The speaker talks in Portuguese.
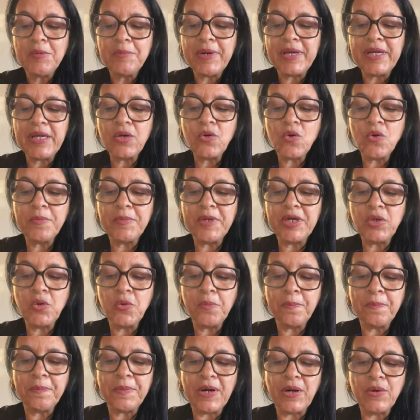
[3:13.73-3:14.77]
para comer
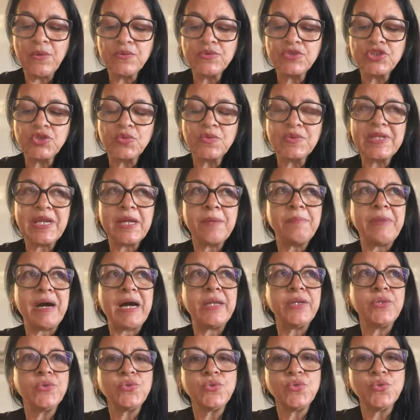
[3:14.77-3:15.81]
o pão de um
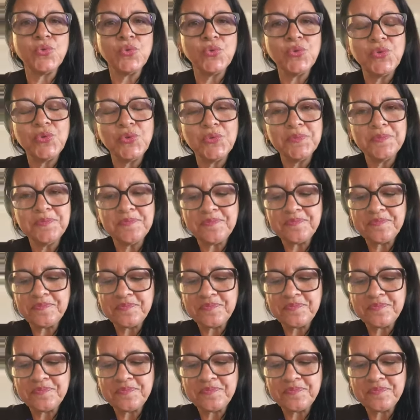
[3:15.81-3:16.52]
trabalho duro.